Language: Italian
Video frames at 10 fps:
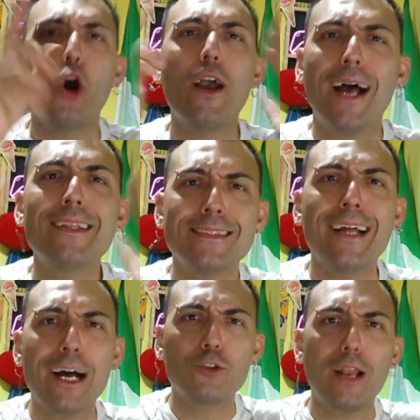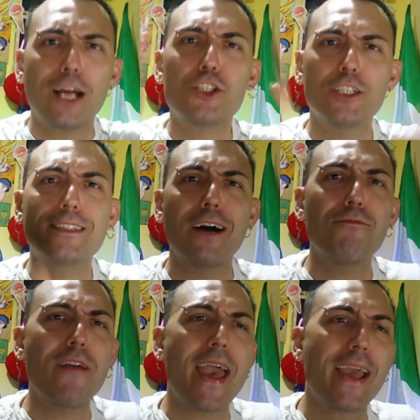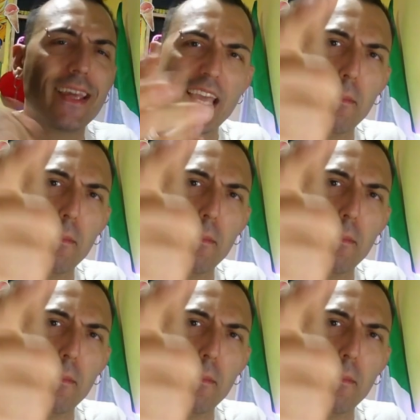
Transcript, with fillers: è andato alla città vecchia,